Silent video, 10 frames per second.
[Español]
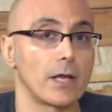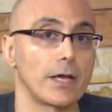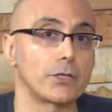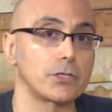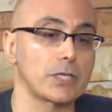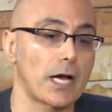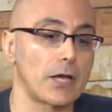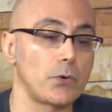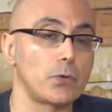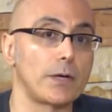Entonces
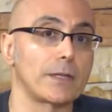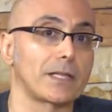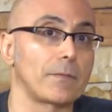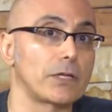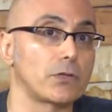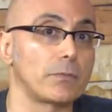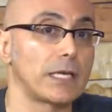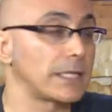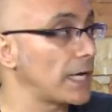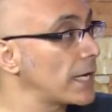hay un levantamiento
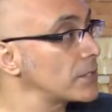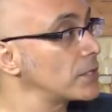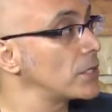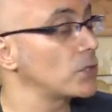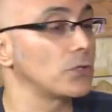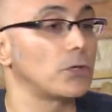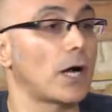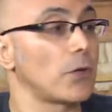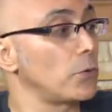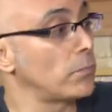militar, ¿cierto?
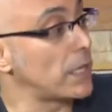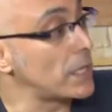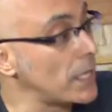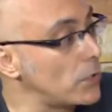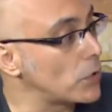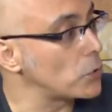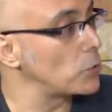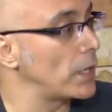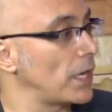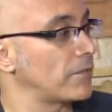Hay un mendigo que
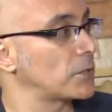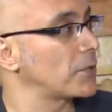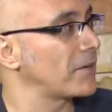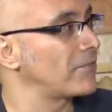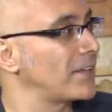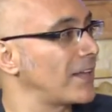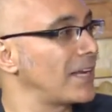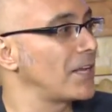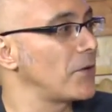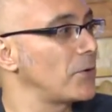tú ves en la fotografía
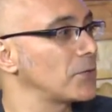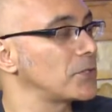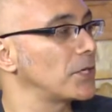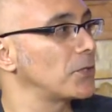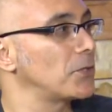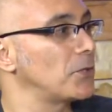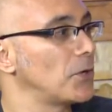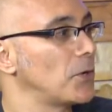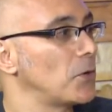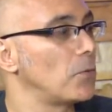del libro, ¿cierto?
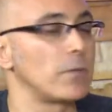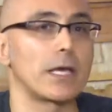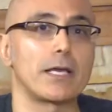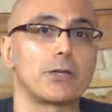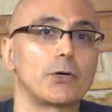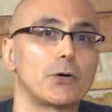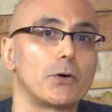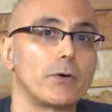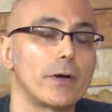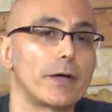Un
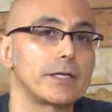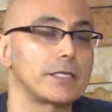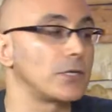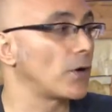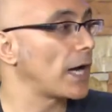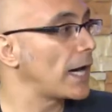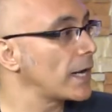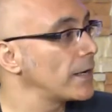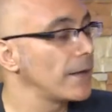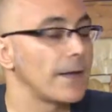viejito sin
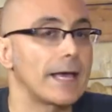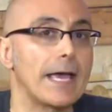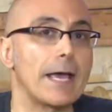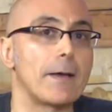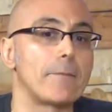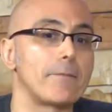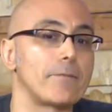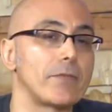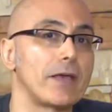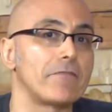hogar.
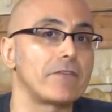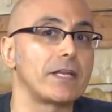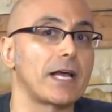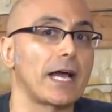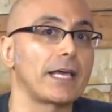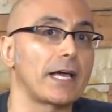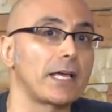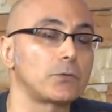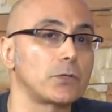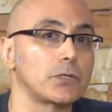Em, en fin, hay,
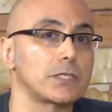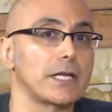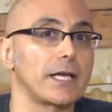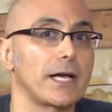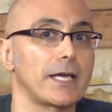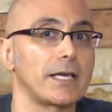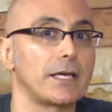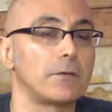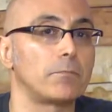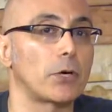algunos seres
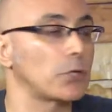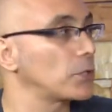ahí un poquito